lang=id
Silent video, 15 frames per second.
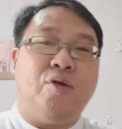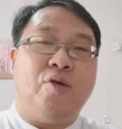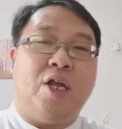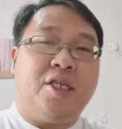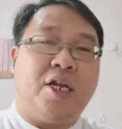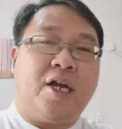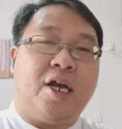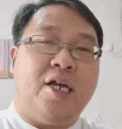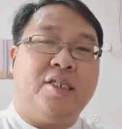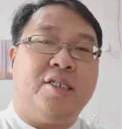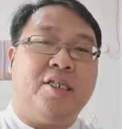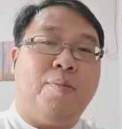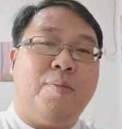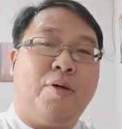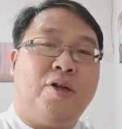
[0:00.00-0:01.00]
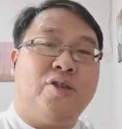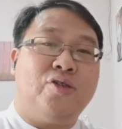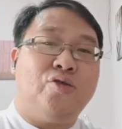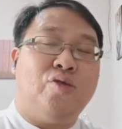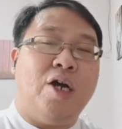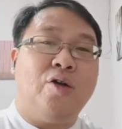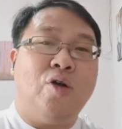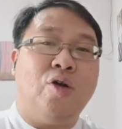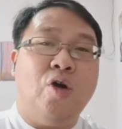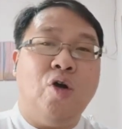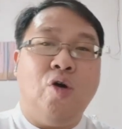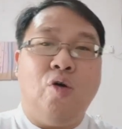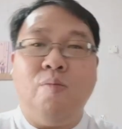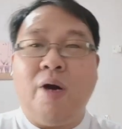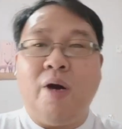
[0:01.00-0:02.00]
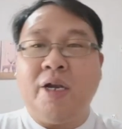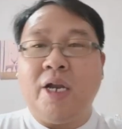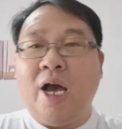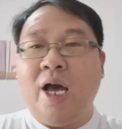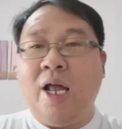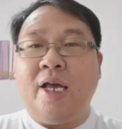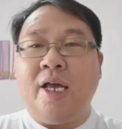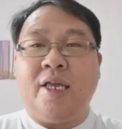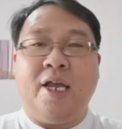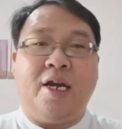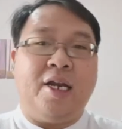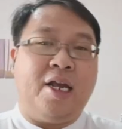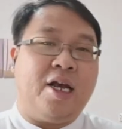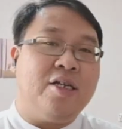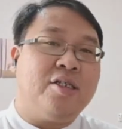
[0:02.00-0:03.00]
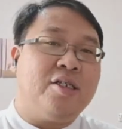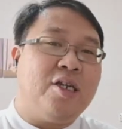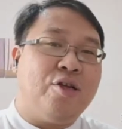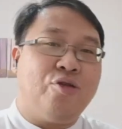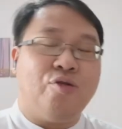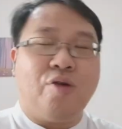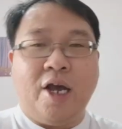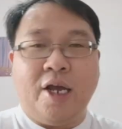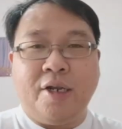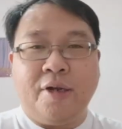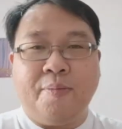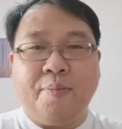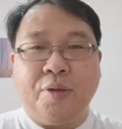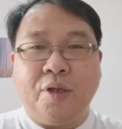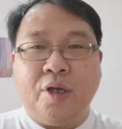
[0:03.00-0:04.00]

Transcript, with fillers: yang terkasih dalam Kristus Tuhan, umat Allah yang dikasihi Tuhan,